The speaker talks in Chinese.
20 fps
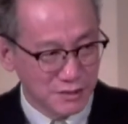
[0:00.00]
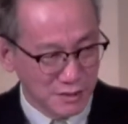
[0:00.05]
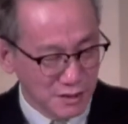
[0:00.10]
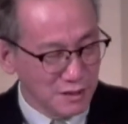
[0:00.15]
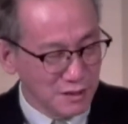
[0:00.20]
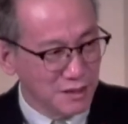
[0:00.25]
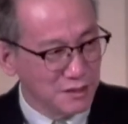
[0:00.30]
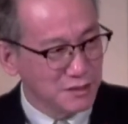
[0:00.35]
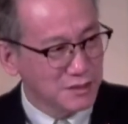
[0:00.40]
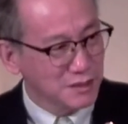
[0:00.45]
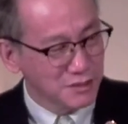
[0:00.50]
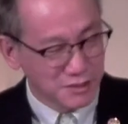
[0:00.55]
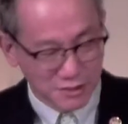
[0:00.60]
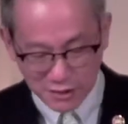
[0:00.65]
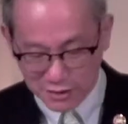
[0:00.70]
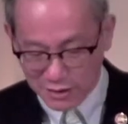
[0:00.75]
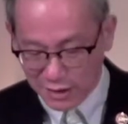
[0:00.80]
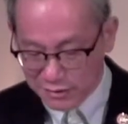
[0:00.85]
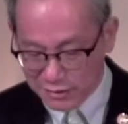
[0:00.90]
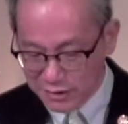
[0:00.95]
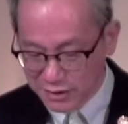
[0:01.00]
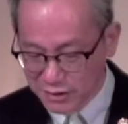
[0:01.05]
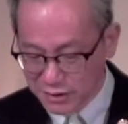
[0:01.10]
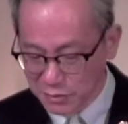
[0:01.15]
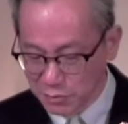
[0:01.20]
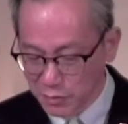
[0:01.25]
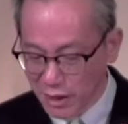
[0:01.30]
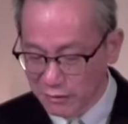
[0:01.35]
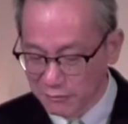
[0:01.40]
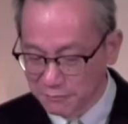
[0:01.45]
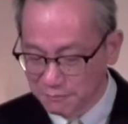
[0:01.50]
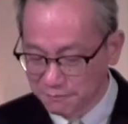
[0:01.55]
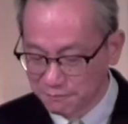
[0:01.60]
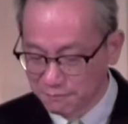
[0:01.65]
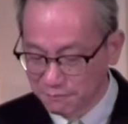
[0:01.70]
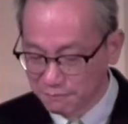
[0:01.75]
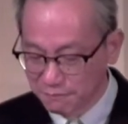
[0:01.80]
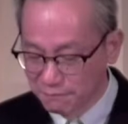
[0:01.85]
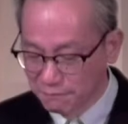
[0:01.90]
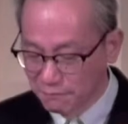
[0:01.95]
心灵这个词很奇妙，
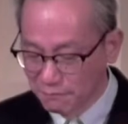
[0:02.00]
